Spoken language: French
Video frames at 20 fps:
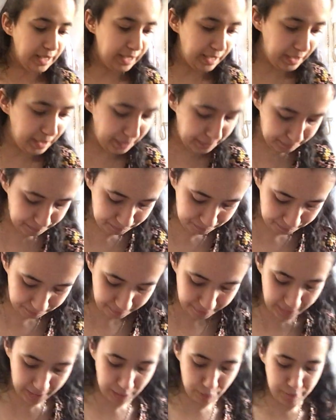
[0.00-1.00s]
Euh,
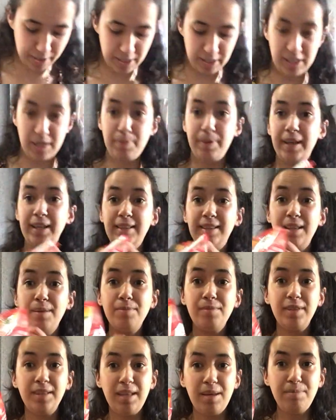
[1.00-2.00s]
j'ai pris des,
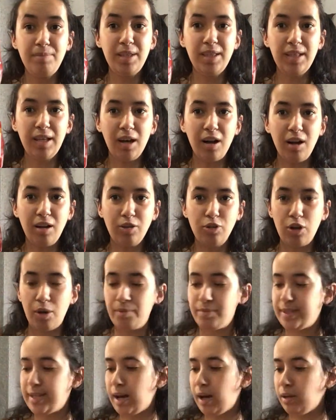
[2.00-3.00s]
mini rolls
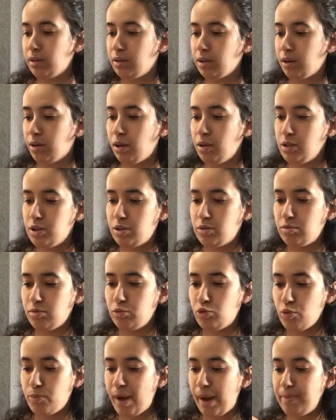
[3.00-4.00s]
comme ça, rolls
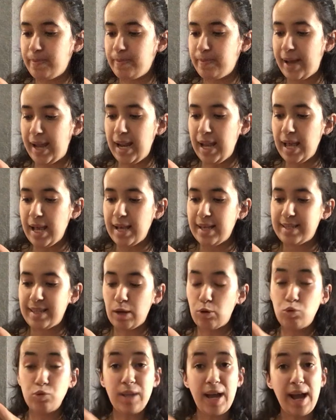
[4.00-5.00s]
de Babybel.
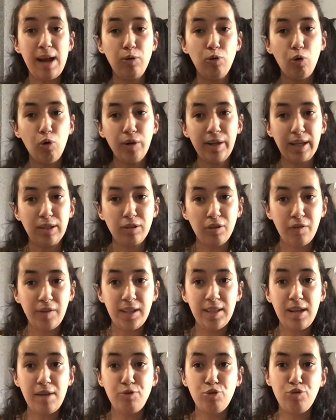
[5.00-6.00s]
Ça coûte
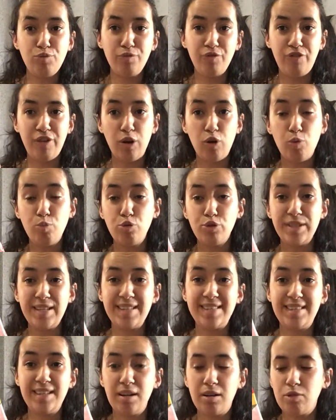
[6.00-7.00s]
1,89€. Je vais me faire rembourser
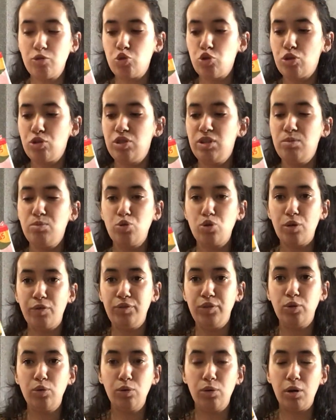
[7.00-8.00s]
50 centimes sur
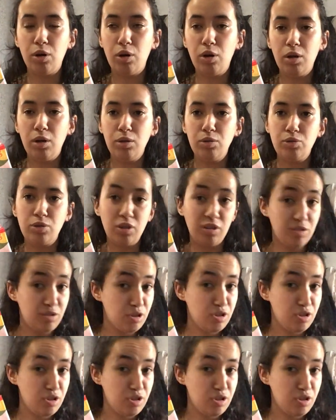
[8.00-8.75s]
Feedall, 50